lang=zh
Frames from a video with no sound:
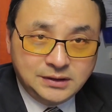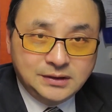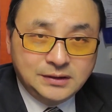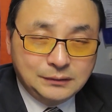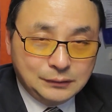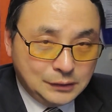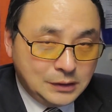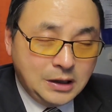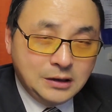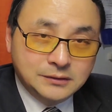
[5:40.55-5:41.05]

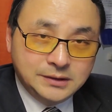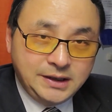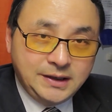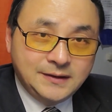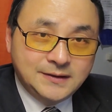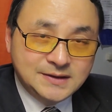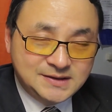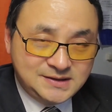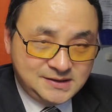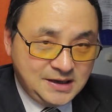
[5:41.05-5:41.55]
我告诉你，
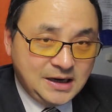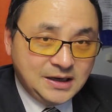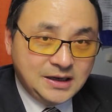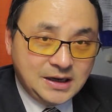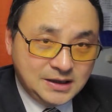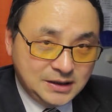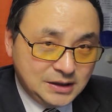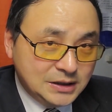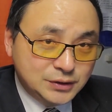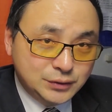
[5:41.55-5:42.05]
加
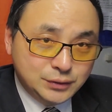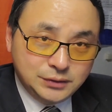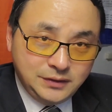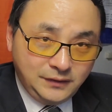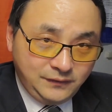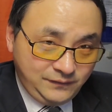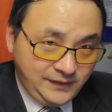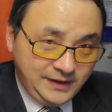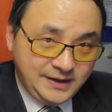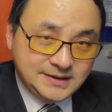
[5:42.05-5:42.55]
拿大军队
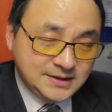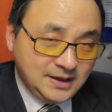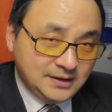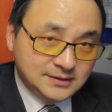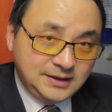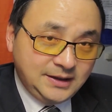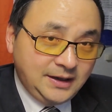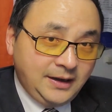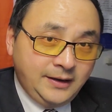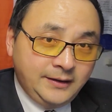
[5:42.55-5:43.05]
非常
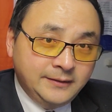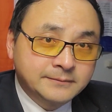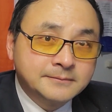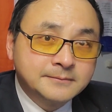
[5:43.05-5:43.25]
厉害。